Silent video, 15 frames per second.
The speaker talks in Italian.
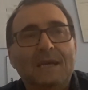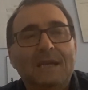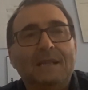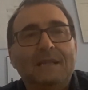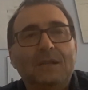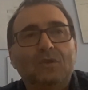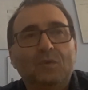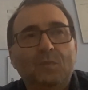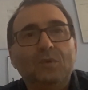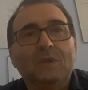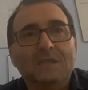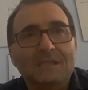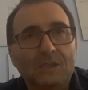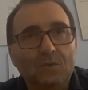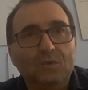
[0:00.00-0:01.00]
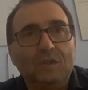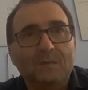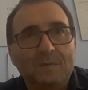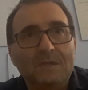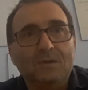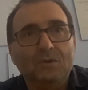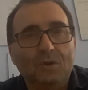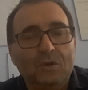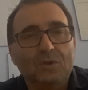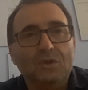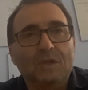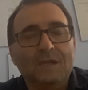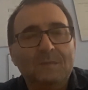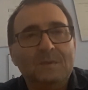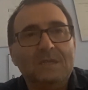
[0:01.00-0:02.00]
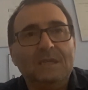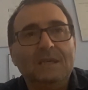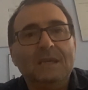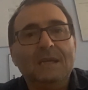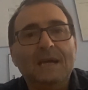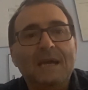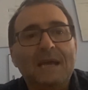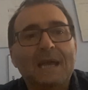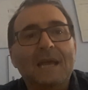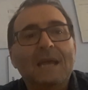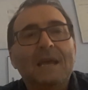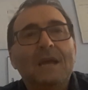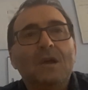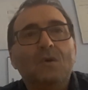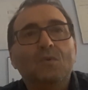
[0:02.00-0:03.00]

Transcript: e tanto più di salute psicologica e psichica è